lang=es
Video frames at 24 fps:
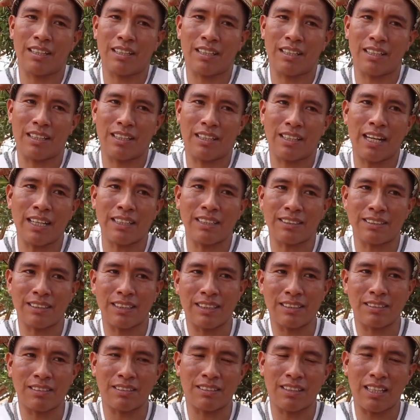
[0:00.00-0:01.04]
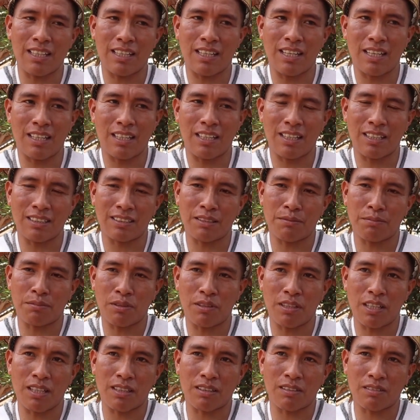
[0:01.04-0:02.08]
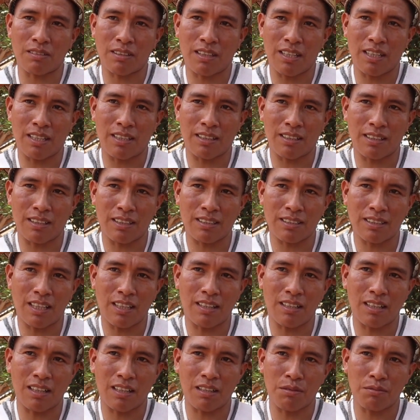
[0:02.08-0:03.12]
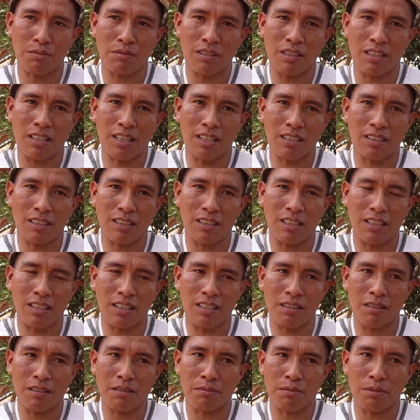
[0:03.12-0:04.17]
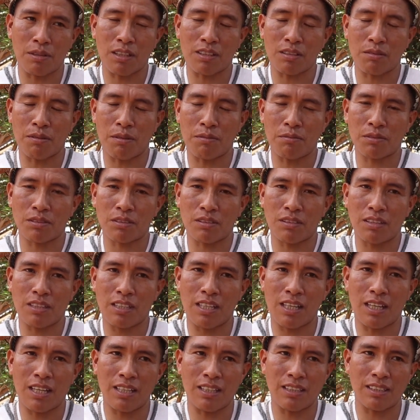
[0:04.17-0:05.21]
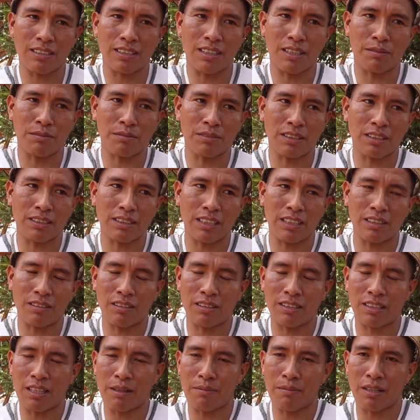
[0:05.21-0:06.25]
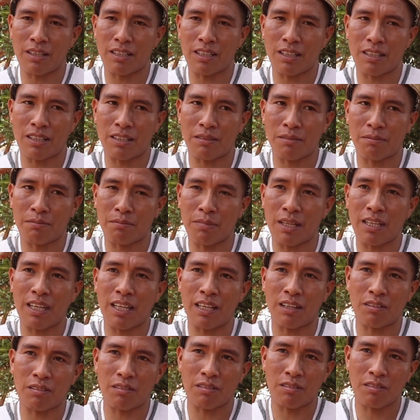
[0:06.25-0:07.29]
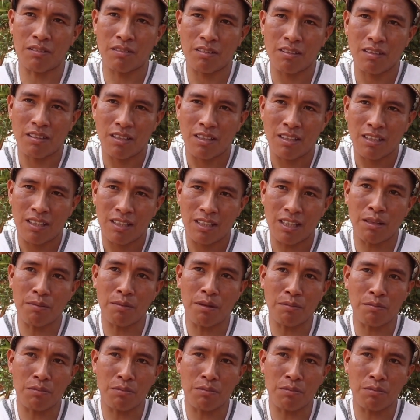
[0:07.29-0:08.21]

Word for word: Eh, gracias a este taller, a este proyecto que ha ingresado en la comunidad del proyecto Bamuzonía, estamos haciendo el tema del manejo del